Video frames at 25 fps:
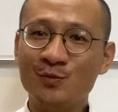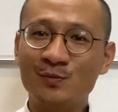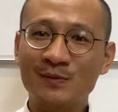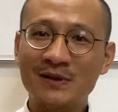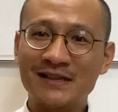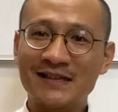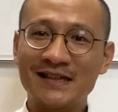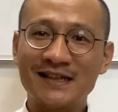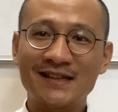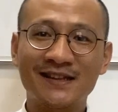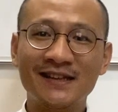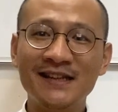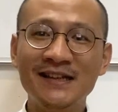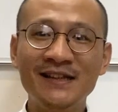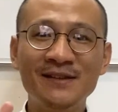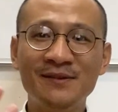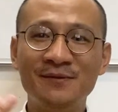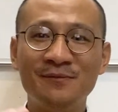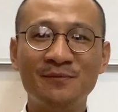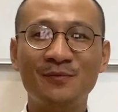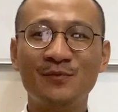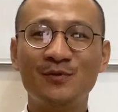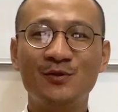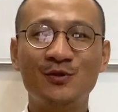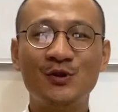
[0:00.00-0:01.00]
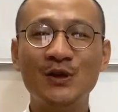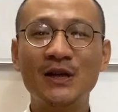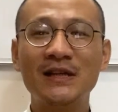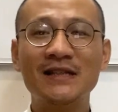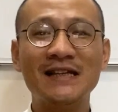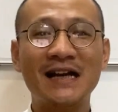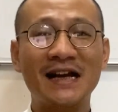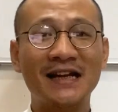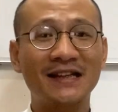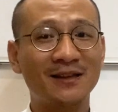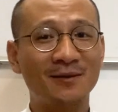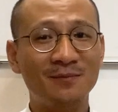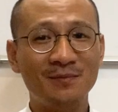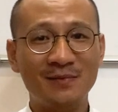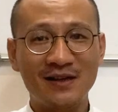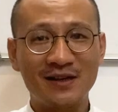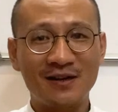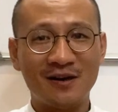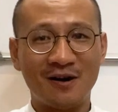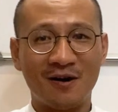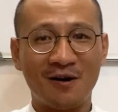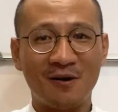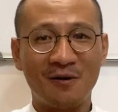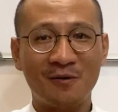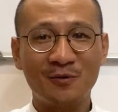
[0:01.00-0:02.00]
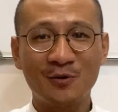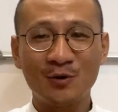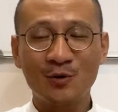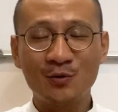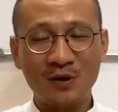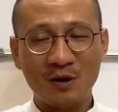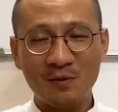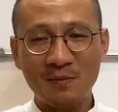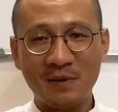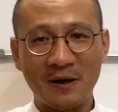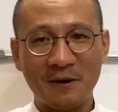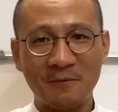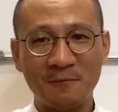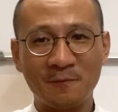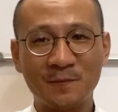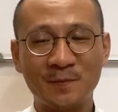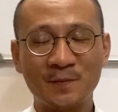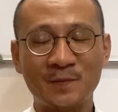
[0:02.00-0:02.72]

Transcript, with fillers: chúng ta sẽ tin chuyên gia tâm lý đó, đúng không ạ?